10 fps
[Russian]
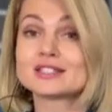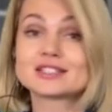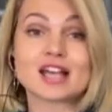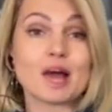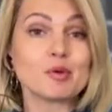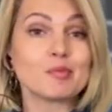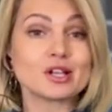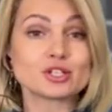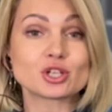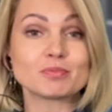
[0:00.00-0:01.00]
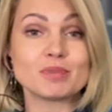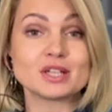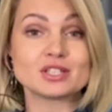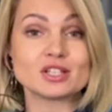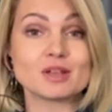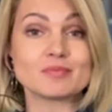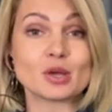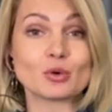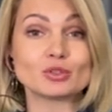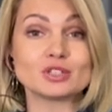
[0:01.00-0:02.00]
самым большим падением
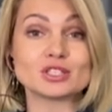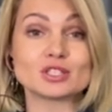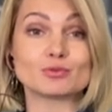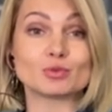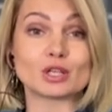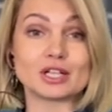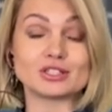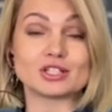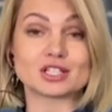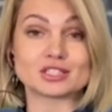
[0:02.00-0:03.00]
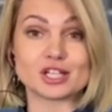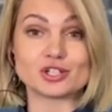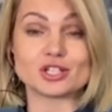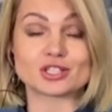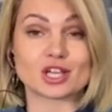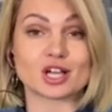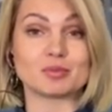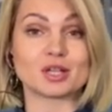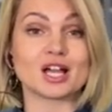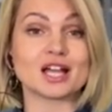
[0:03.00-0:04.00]
доходности двухлетних казначейских
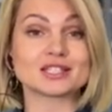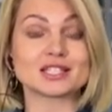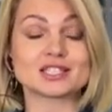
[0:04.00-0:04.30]
облигаций